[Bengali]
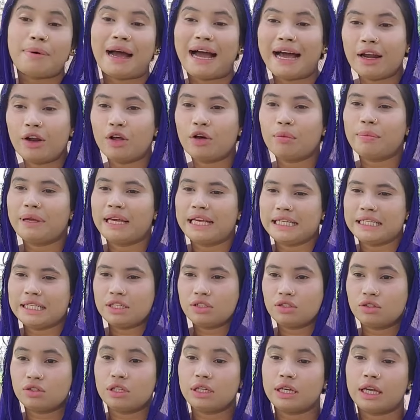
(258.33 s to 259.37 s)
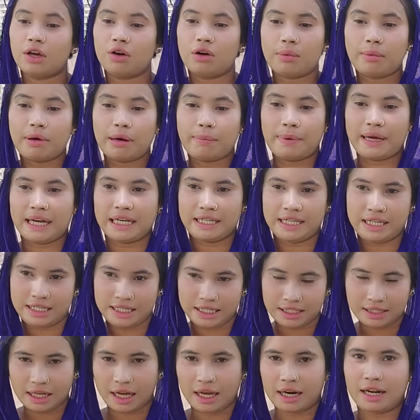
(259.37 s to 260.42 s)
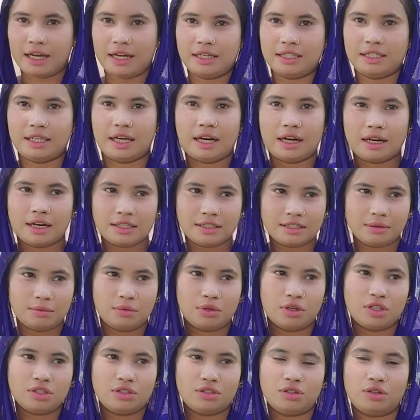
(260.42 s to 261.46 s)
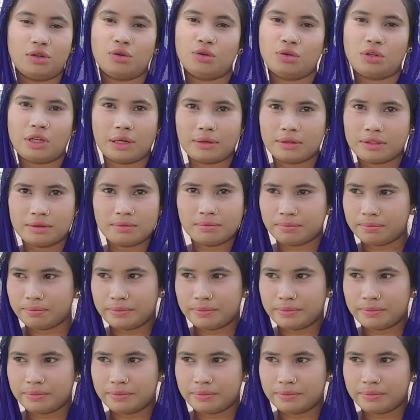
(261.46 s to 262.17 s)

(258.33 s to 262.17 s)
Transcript: ভালো বেশে যদি কেউ আমার পাশে এসে দাঁড়ায় সারাটা জীবনের জন্য ওইটার